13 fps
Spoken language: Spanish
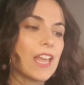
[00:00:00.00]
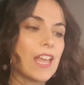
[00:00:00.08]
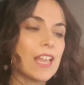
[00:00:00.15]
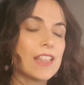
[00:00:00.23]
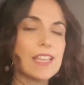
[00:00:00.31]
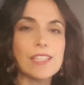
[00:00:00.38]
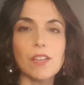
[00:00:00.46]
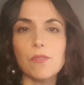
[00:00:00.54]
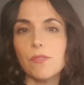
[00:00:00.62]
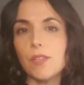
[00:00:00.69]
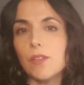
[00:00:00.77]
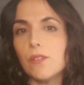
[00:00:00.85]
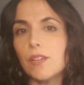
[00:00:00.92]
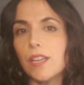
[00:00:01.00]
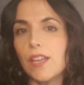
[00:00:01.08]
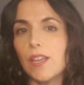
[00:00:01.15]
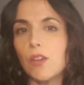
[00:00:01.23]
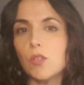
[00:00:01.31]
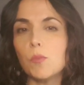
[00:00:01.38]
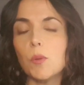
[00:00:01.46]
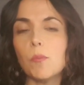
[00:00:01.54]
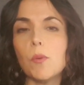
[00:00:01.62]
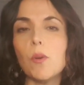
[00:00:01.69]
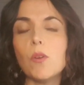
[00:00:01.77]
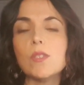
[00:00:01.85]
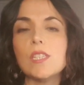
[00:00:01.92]
El desafío que os
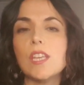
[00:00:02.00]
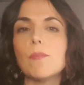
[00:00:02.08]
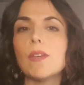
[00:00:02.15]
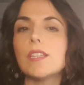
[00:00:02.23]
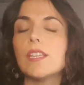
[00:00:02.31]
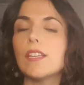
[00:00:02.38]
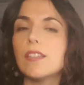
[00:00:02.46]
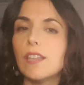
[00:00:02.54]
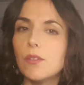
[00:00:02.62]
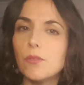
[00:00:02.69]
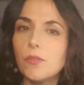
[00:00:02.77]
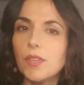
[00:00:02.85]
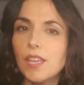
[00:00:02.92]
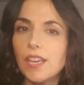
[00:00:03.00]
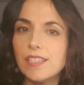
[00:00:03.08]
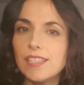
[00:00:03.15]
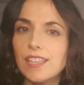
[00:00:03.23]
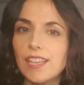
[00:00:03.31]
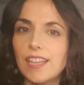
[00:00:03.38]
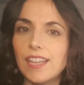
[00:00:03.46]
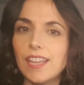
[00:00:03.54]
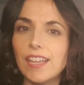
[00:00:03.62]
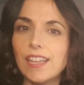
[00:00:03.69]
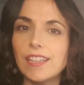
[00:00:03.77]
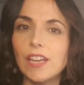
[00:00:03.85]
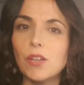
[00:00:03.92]
propongo se llama 31 días
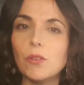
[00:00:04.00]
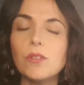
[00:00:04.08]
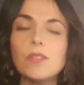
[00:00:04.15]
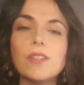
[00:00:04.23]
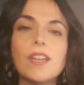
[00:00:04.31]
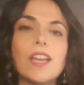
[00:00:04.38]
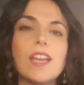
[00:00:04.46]
de tarot